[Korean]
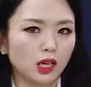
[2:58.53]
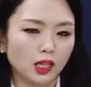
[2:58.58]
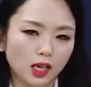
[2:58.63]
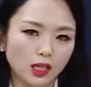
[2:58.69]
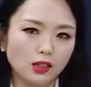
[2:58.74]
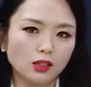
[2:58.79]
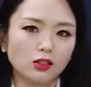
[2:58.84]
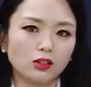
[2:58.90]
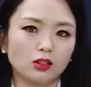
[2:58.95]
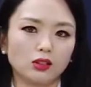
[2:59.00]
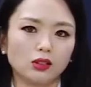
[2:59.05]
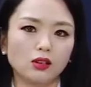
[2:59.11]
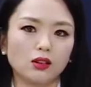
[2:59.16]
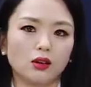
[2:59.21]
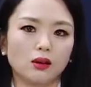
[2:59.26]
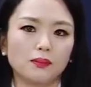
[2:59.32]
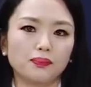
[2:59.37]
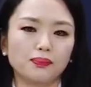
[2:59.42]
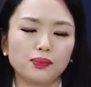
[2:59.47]
예를
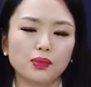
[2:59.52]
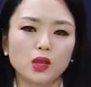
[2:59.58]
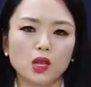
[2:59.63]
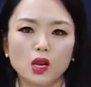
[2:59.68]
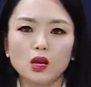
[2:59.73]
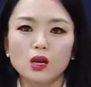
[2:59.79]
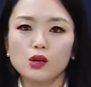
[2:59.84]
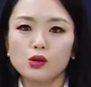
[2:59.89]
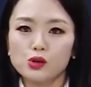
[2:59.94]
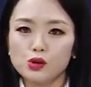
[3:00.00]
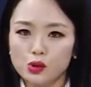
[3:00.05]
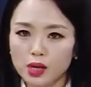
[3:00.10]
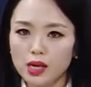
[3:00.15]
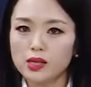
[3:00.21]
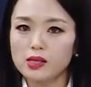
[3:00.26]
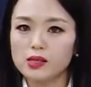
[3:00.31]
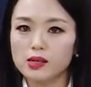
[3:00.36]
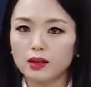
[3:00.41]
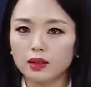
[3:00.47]
들어서
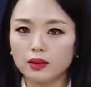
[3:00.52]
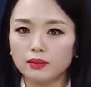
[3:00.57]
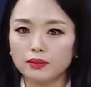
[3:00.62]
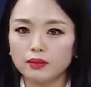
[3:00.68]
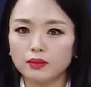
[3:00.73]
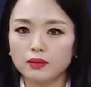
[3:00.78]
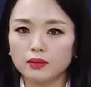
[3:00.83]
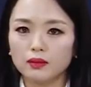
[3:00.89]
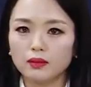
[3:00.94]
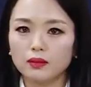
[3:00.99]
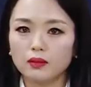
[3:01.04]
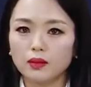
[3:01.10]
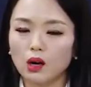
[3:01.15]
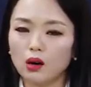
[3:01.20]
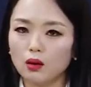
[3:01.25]
选择 아,